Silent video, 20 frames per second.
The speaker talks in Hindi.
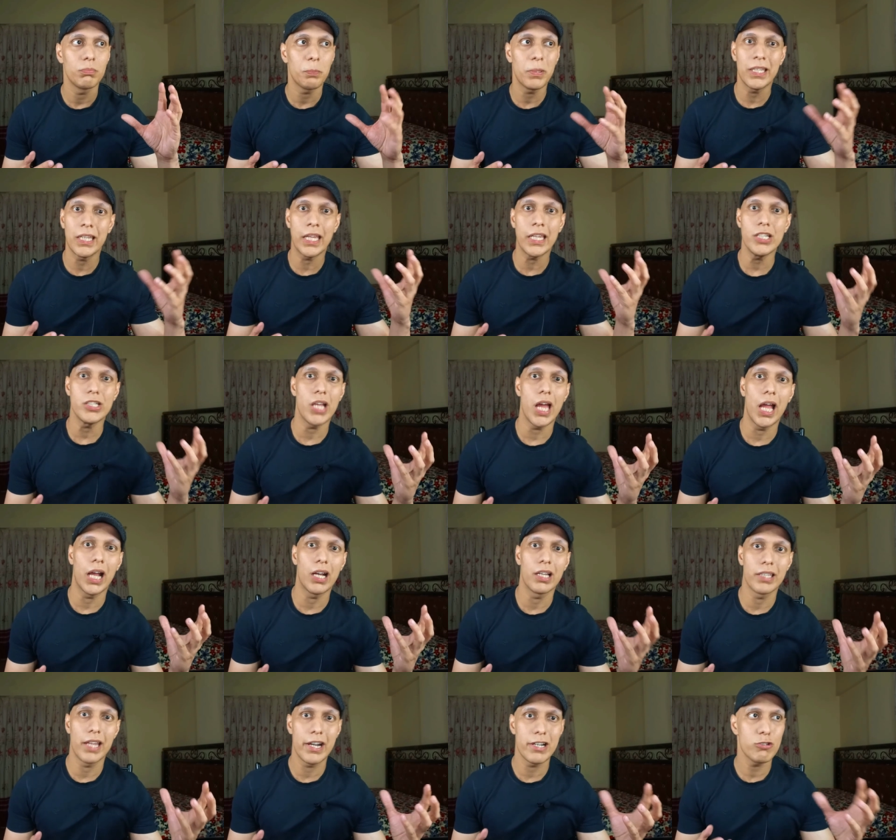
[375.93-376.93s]
पे नहीं
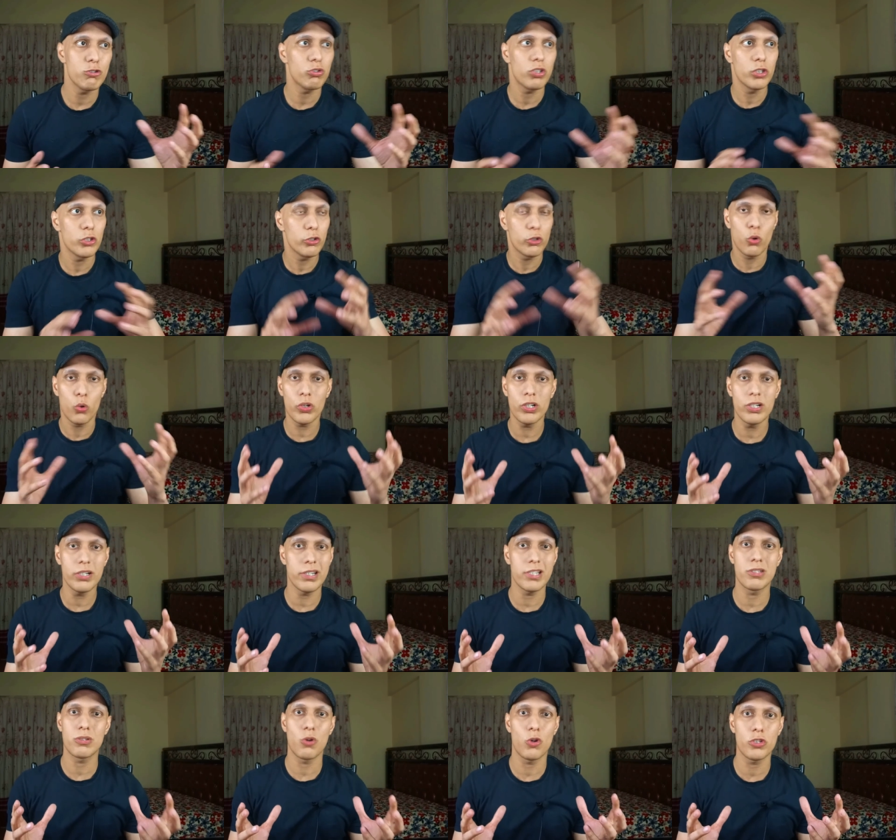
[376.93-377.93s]
जाएगा दैट इज उसका जो टोटल
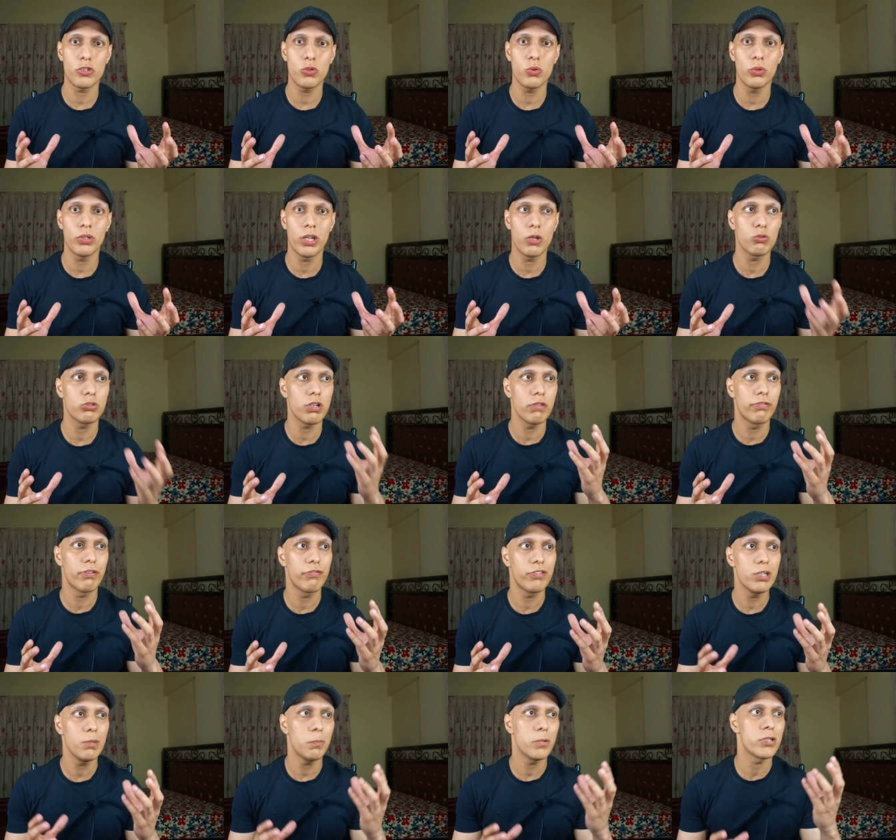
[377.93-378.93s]
टेस्टोस्ट्रोन है उसका
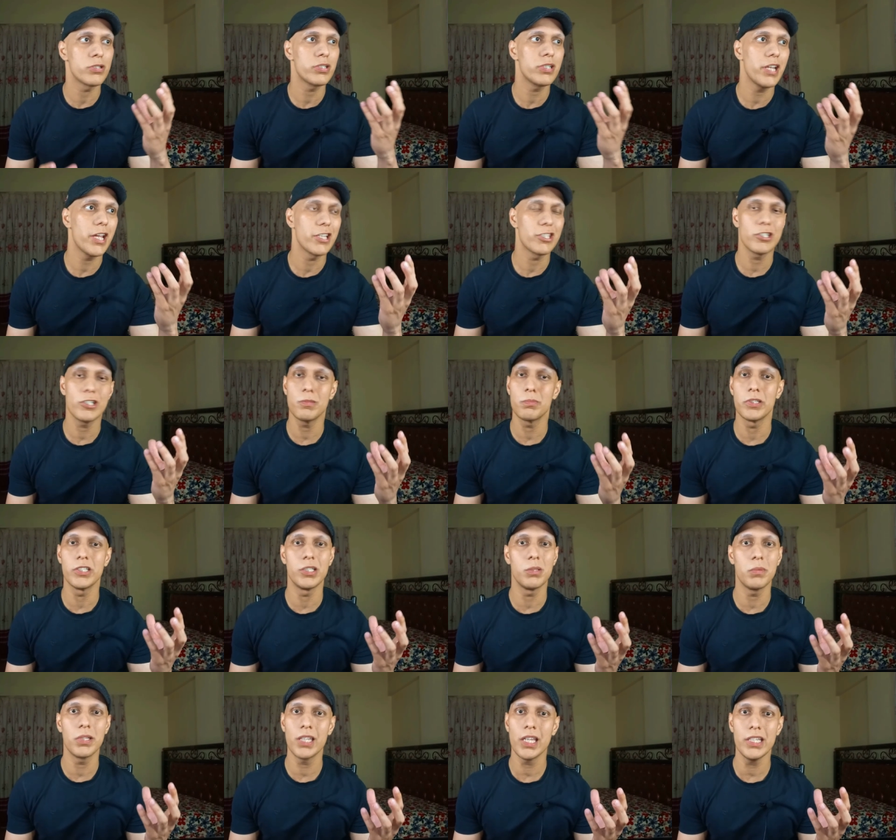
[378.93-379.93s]
50 परसेंट एस
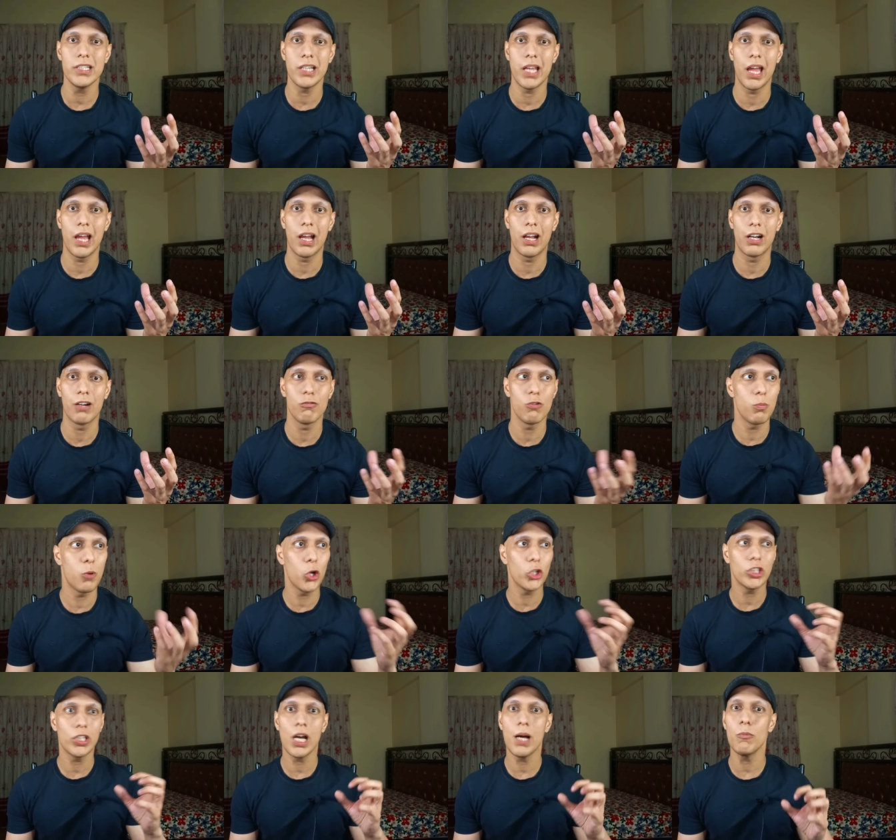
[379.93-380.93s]
में नहीं जाएगा वो
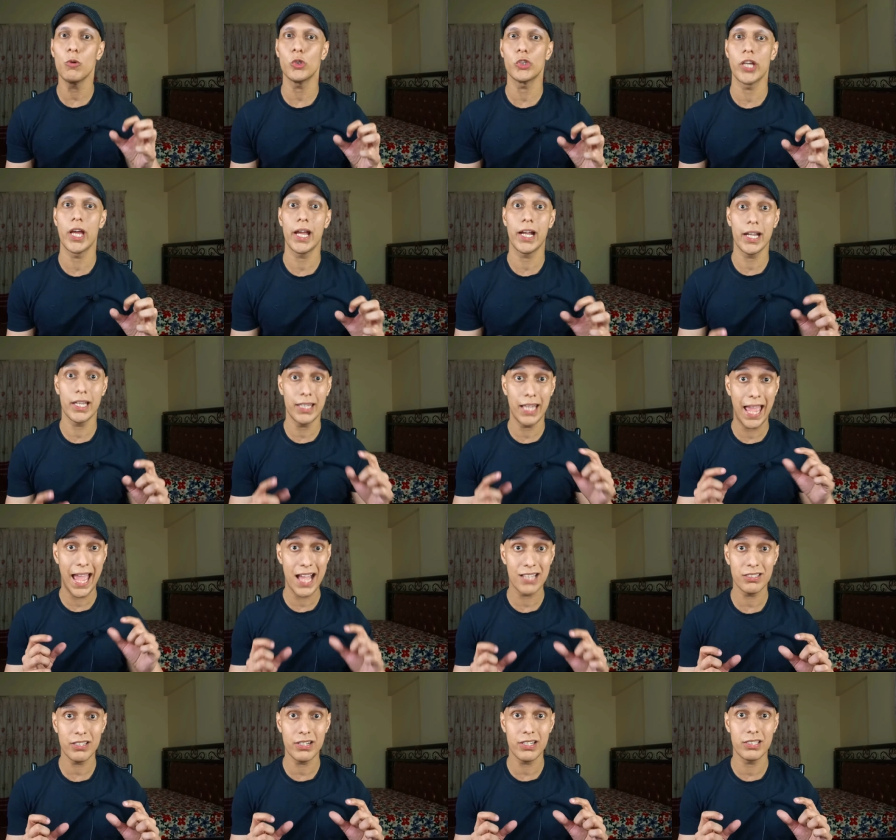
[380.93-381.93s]
बहुत कम हो जाएगा एंड
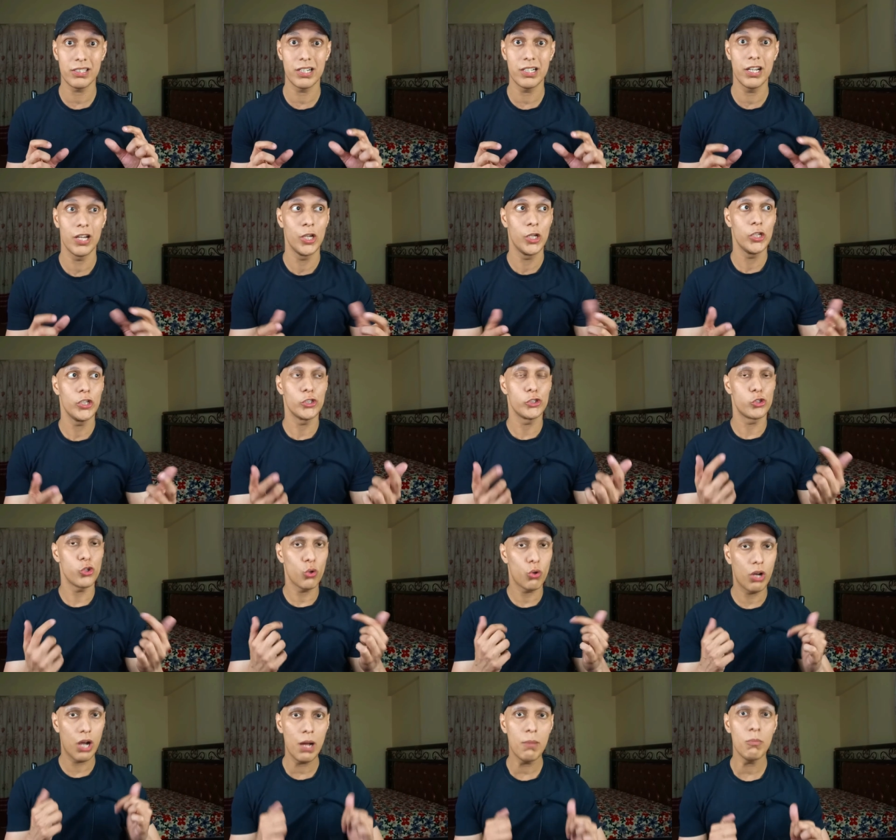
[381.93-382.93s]
एज अ रिजल्ट
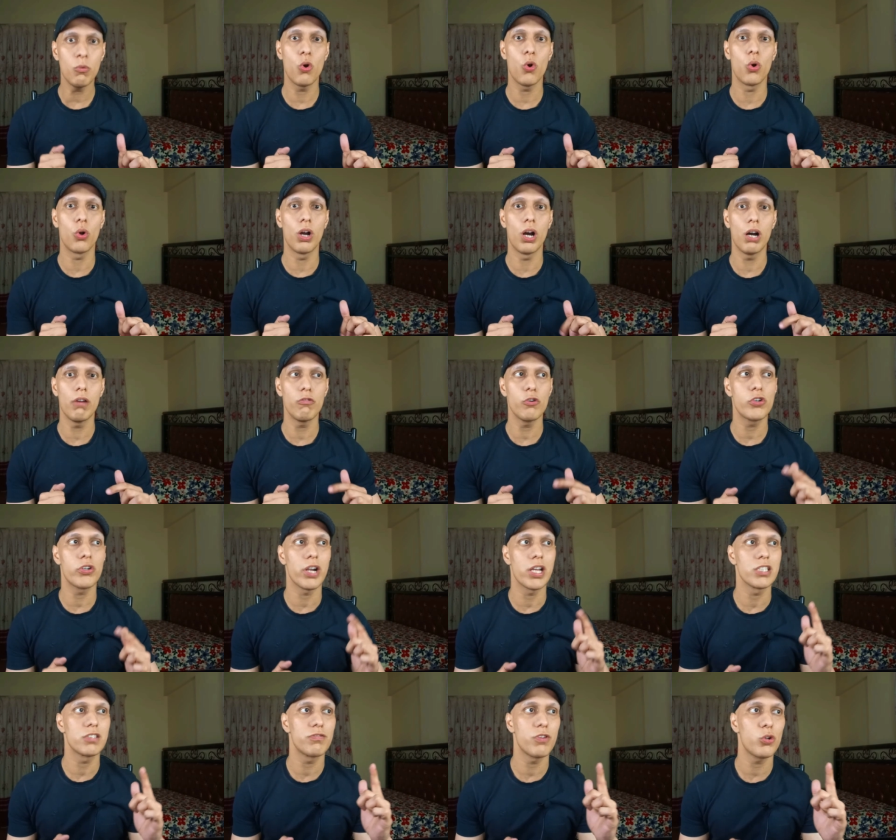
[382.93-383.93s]
जो कम होगा वो
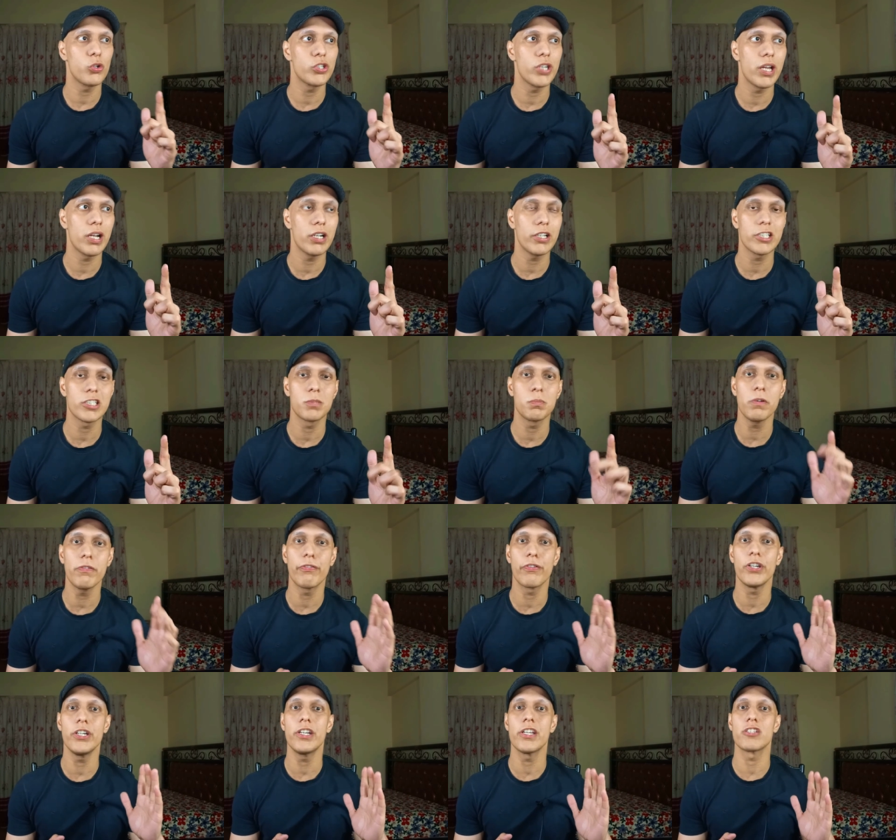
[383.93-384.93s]
ट्रांसफर हो जाएगा किस पे
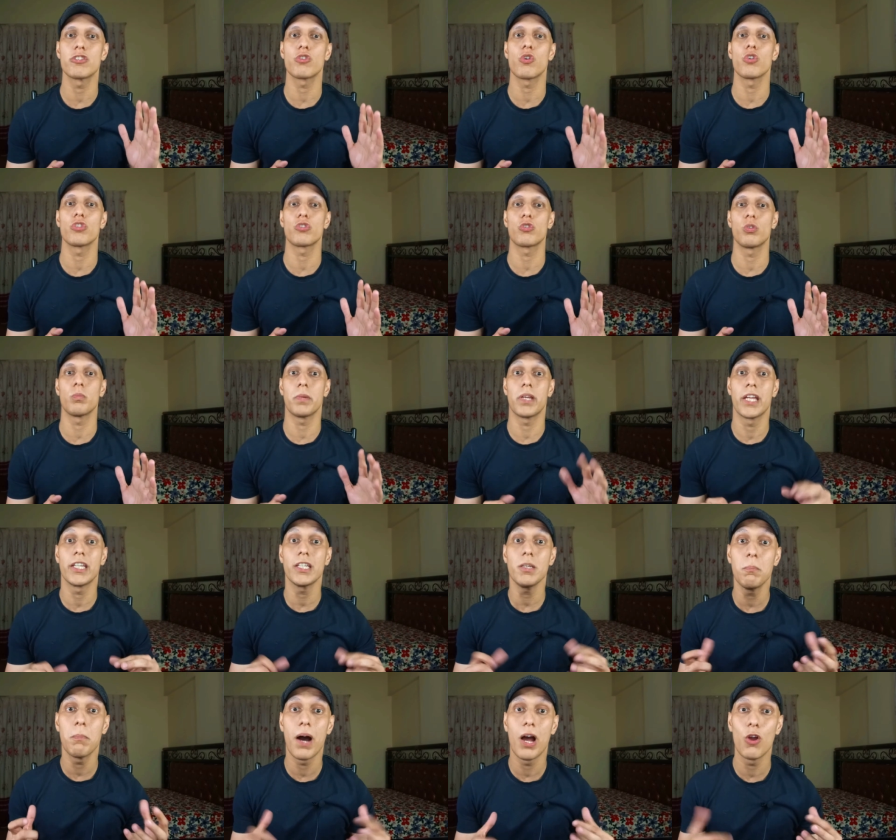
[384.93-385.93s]
फ्री टेस्टोस्ट्रोन पे
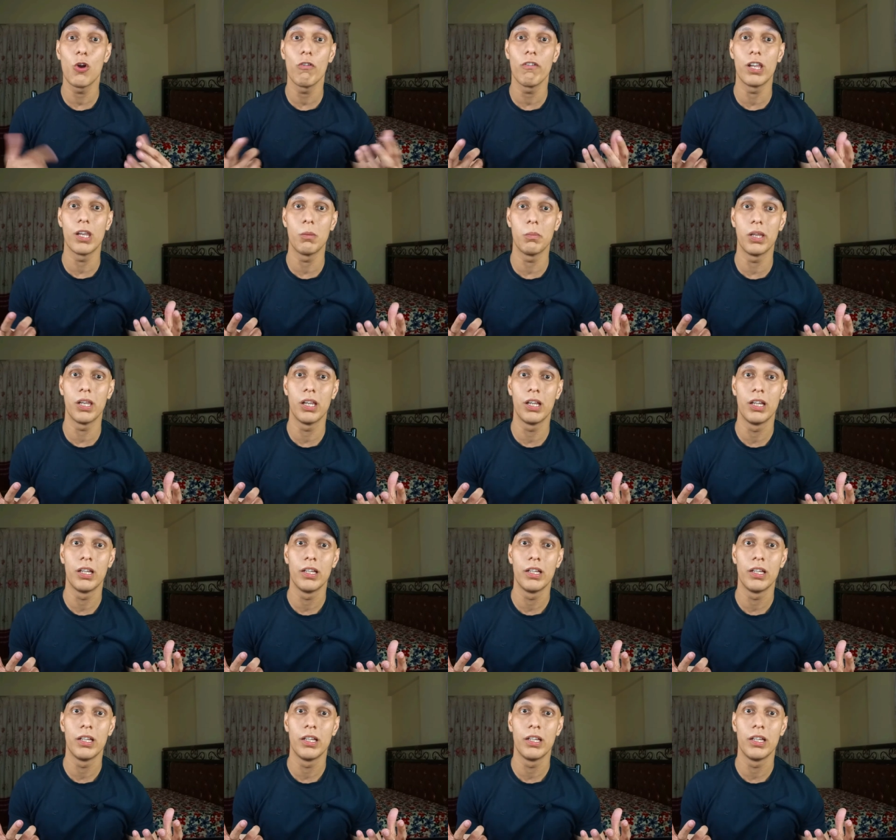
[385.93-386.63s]
यानी बायो अवेलेबल